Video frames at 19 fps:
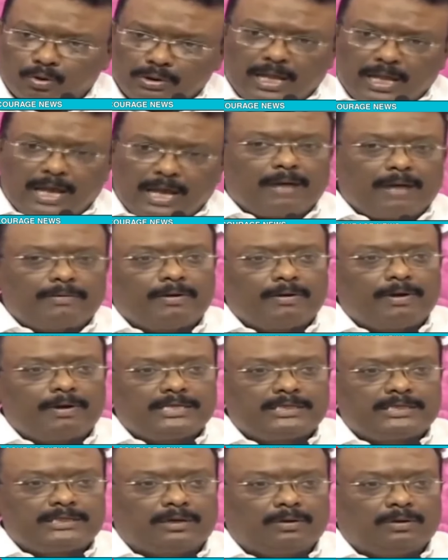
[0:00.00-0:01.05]
హుందాగా
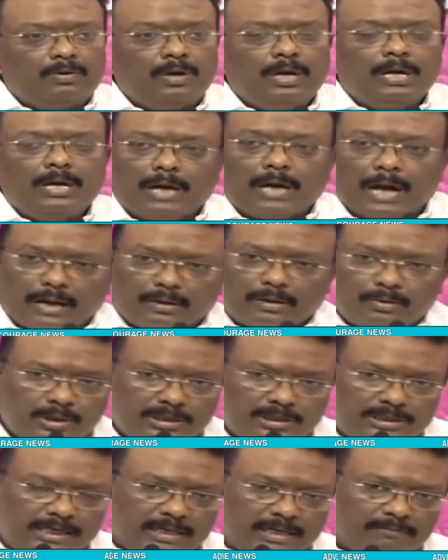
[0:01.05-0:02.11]
వ్యవహరిస్తాడు ఆ
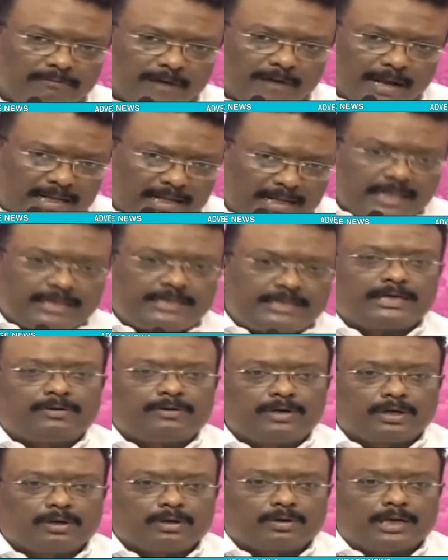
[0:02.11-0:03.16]
కుర్చీకి వన్నె
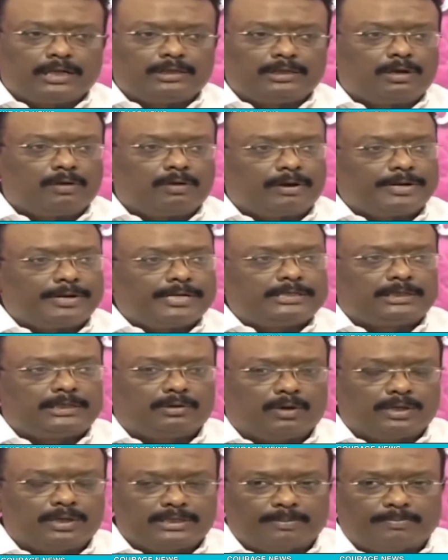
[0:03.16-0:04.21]
తెచ్చేటువంటి ఒక రీతిలో
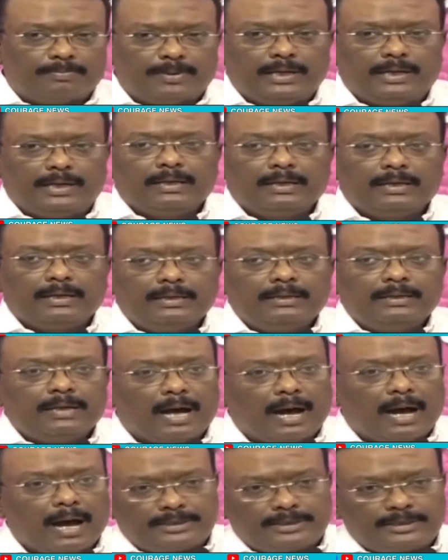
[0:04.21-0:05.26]
వ్యవహరిస్తాడు అని చెప్పని
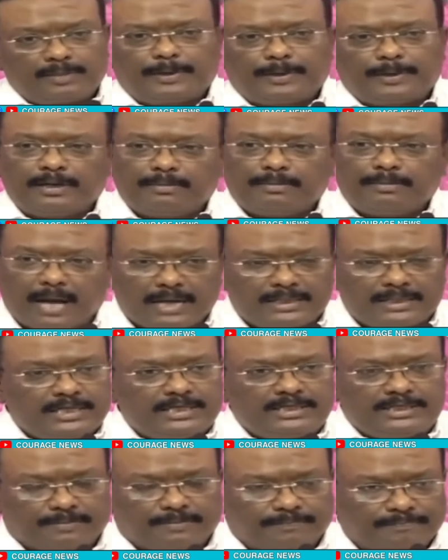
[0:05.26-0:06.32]
ఆశపడ్డం
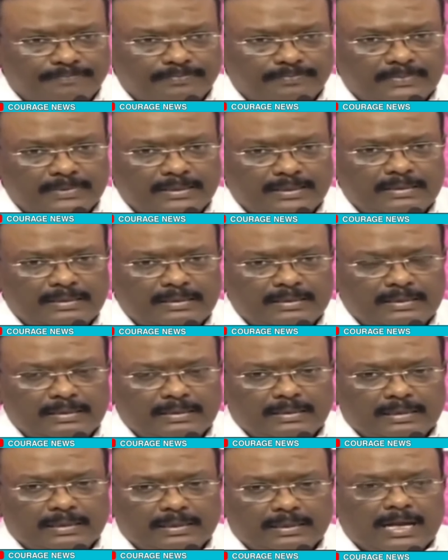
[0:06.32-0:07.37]
ఆశించినాం
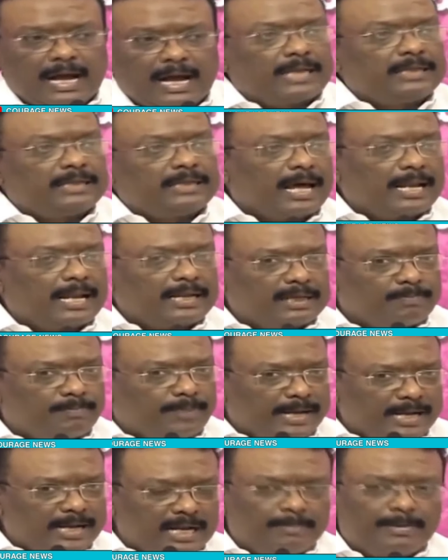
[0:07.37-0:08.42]
కానీ దానికి
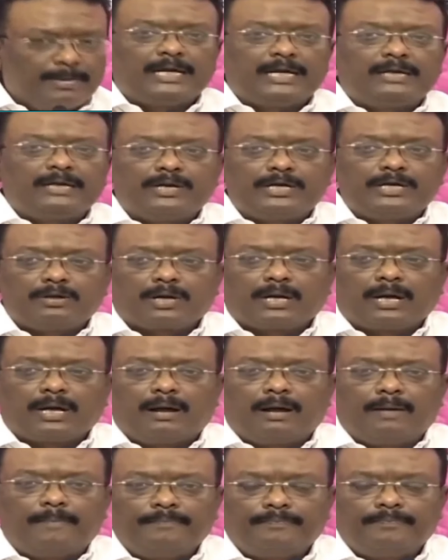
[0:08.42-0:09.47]
భిన్నమైనటువంటి ఒక